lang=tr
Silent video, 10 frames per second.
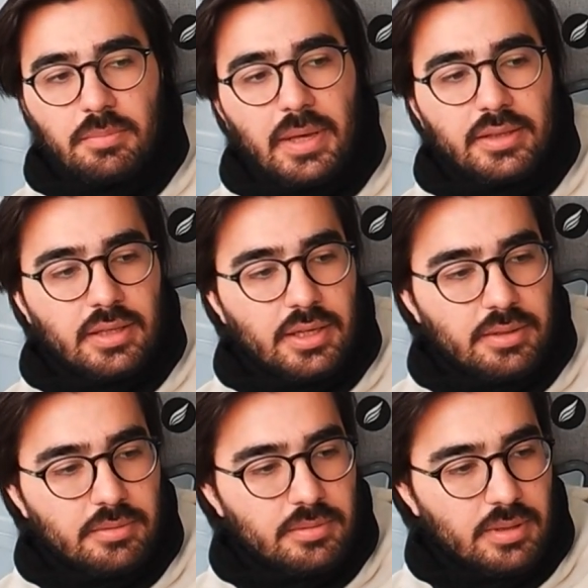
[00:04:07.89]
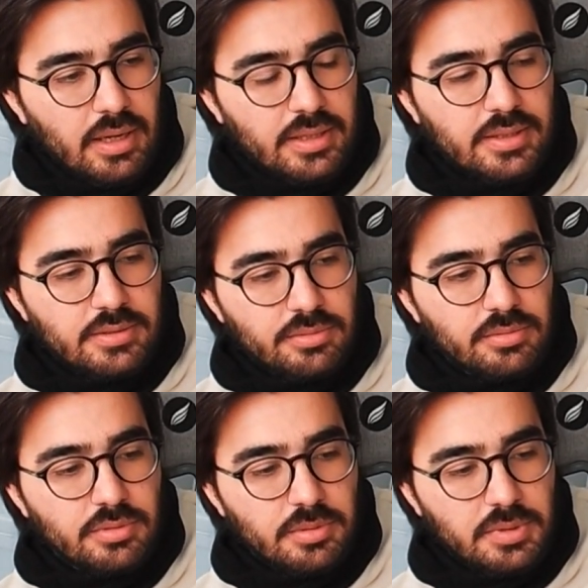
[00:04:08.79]
ben hani herkes
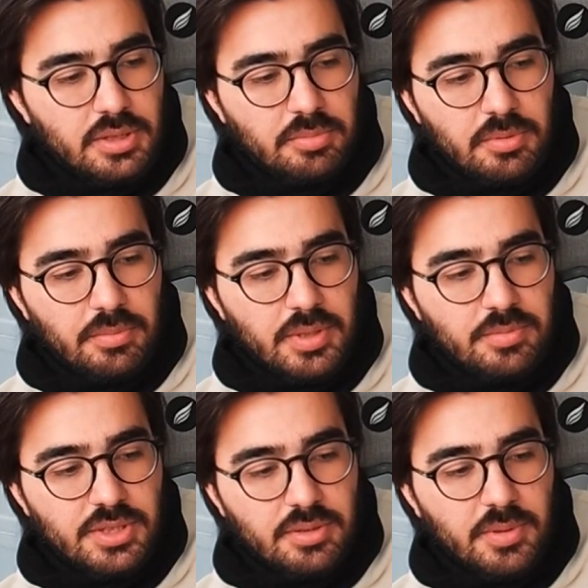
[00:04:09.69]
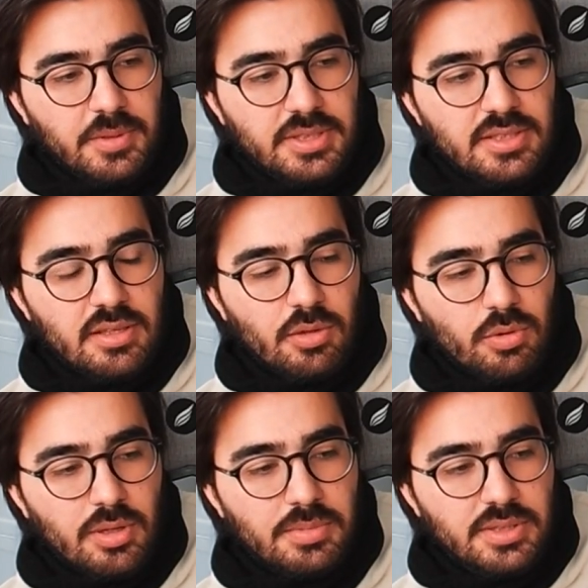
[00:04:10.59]
olduğu gibi dedim gibi benim chatimde mesela salak
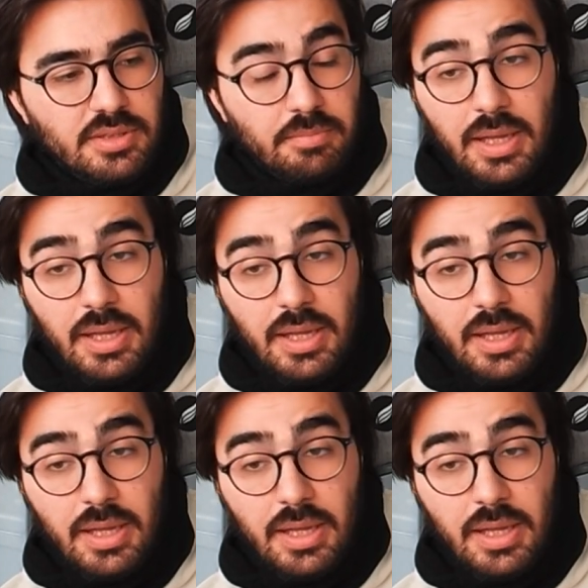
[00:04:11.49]
olabilirsin.